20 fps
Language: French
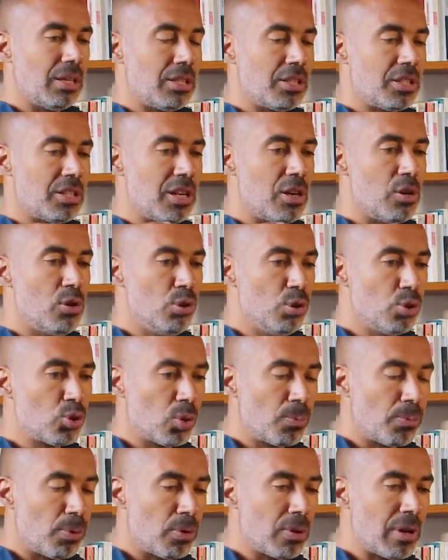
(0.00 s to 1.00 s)
J'ai lu
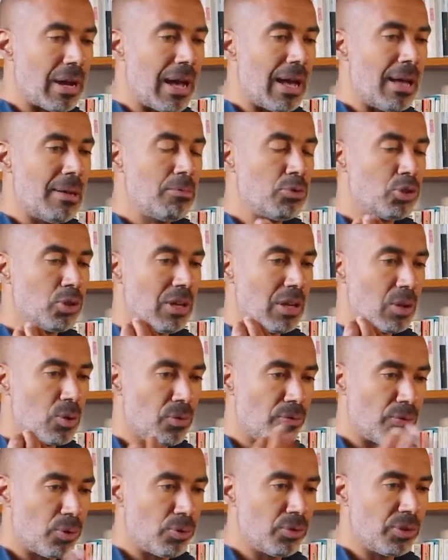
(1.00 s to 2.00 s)
son programme, je l'ai
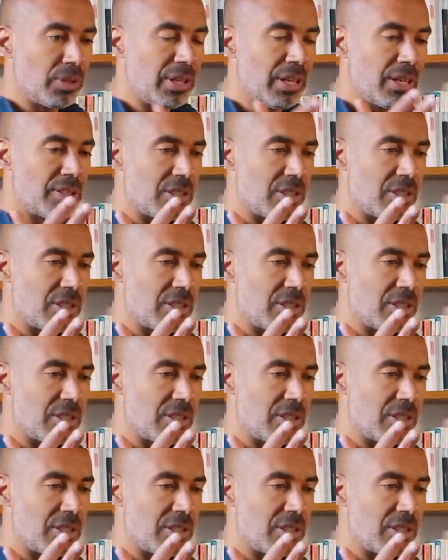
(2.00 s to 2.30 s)
confronté